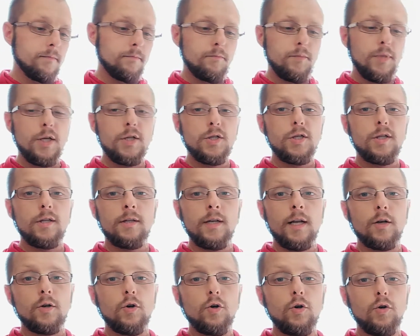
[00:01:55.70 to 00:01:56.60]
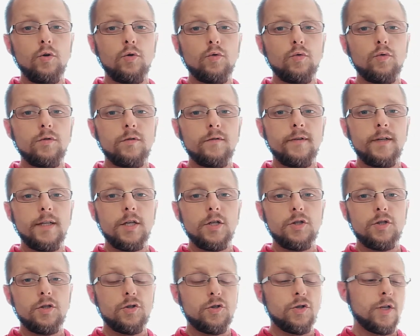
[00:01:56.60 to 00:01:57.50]
5,1 alkoholu,
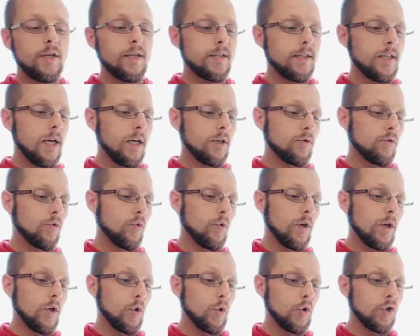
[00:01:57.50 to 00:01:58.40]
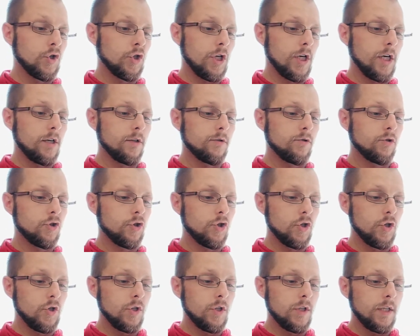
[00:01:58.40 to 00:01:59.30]
12,3 ekstraktu, goryczka
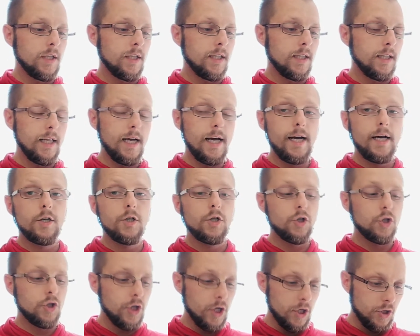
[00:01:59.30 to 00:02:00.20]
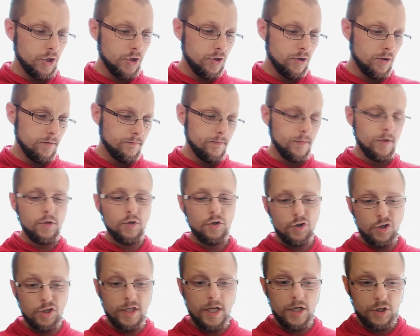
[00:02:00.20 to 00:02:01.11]
3 na 6.
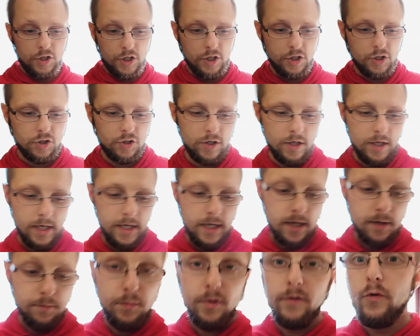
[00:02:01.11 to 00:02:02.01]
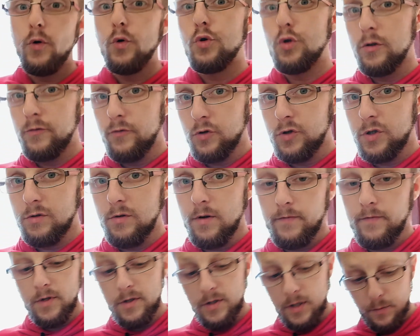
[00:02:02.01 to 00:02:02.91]
3 na 6. Piwo już otworzyłem,
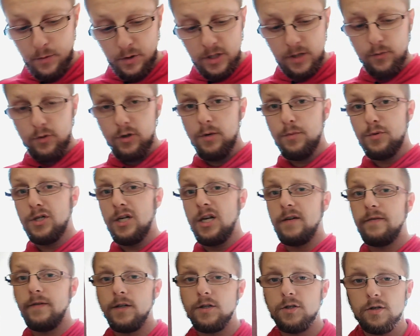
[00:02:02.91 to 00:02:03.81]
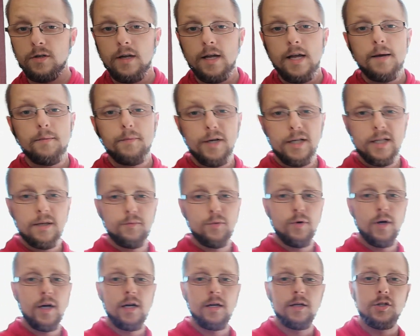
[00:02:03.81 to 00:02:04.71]
nie będziemy go przelewać. Piana
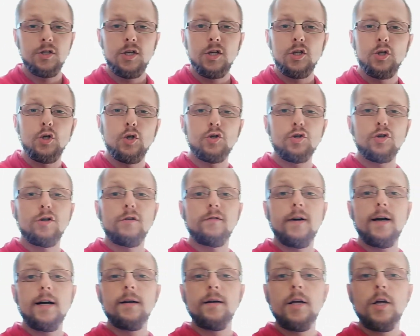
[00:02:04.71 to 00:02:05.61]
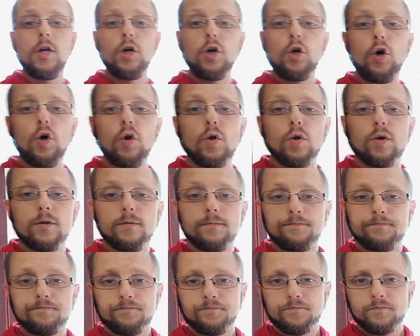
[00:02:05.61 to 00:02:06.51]
była średniooczkowa, kolor
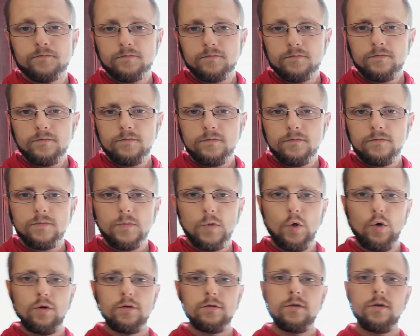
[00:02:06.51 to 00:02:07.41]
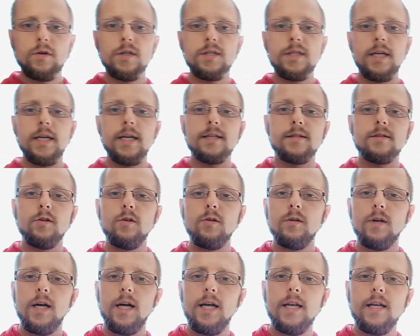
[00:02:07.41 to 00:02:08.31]
o, trochę za jasno,
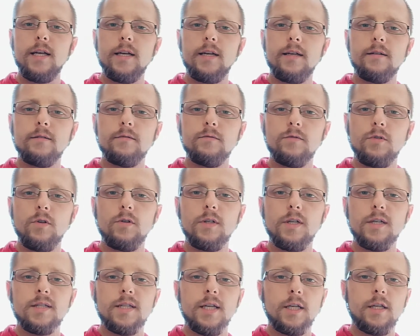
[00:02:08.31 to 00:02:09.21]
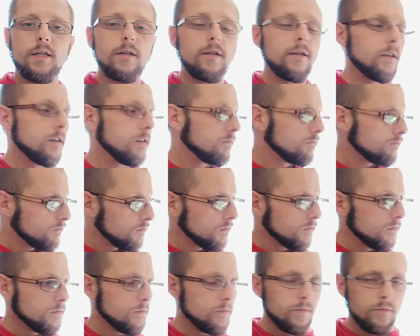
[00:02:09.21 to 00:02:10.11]
ale no, jest taki
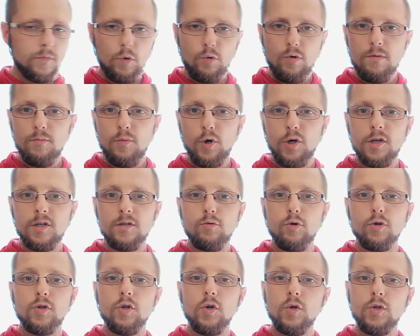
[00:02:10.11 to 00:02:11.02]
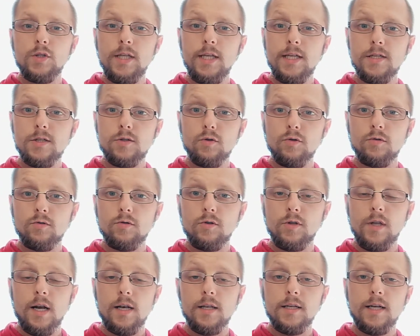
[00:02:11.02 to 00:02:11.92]
głębokie złoto. Nie jest to
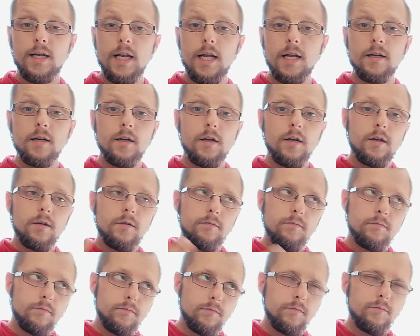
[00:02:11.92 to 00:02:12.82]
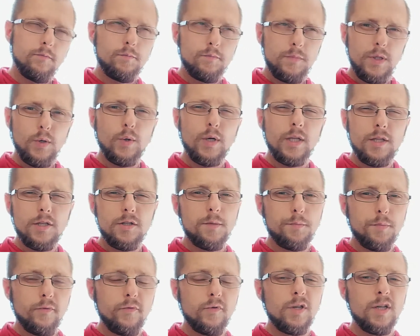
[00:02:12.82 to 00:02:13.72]
totalny klar. Teoretycznie
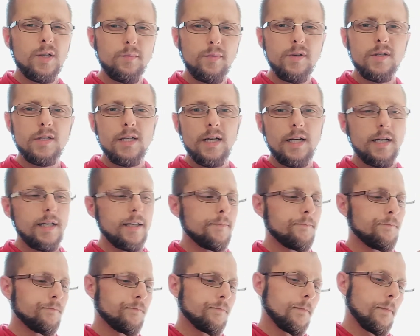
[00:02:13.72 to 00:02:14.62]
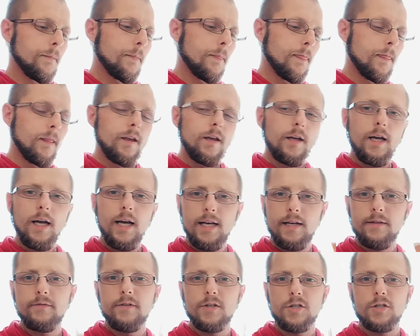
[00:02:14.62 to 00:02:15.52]
powinien być, ale,
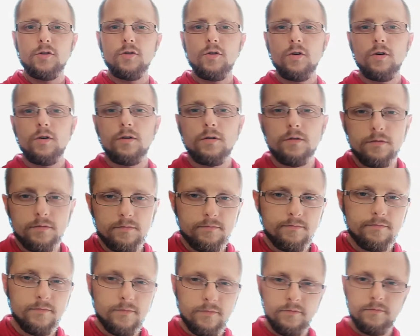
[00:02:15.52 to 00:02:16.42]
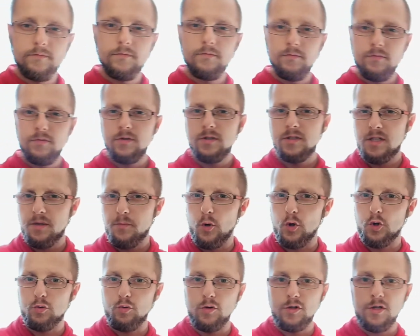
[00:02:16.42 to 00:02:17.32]
ale wiecie, to
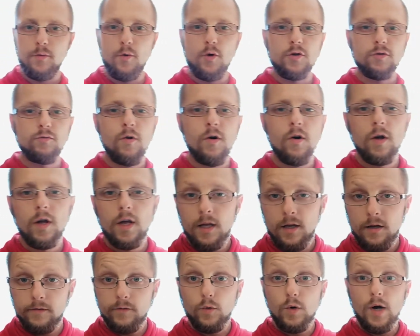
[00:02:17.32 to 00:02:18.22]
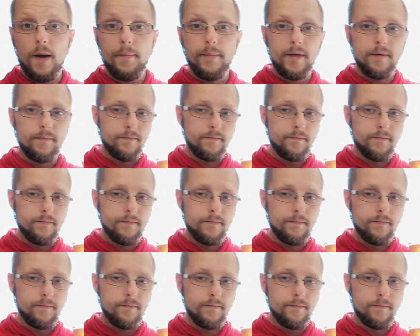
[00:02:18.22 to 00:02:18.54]
rzemiosło, rzemiosło. Wąchamy